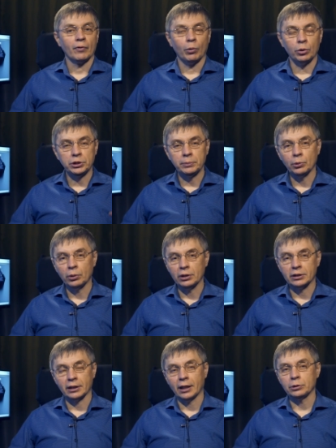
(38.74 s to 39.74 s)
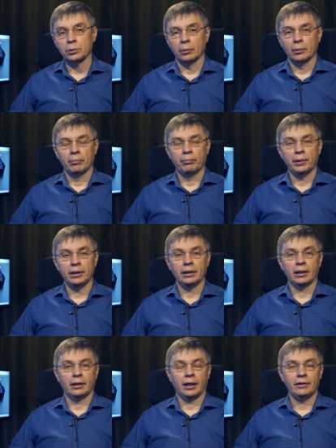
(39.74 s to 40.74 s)
Очень многие сразу
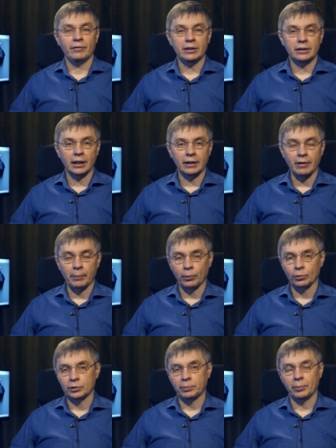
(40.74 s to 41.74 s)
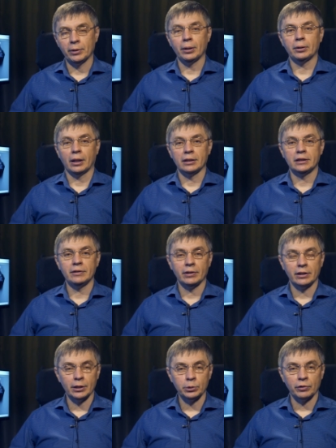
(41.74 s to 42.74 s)
при ответе на этот вопрос вспоминают
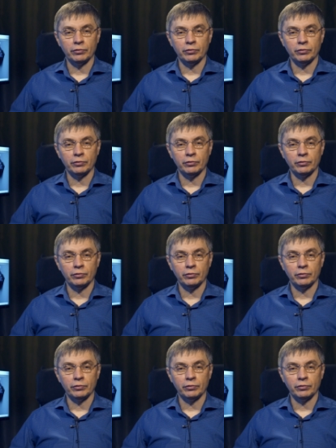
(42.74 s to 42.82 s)
трансивер ЕЗУ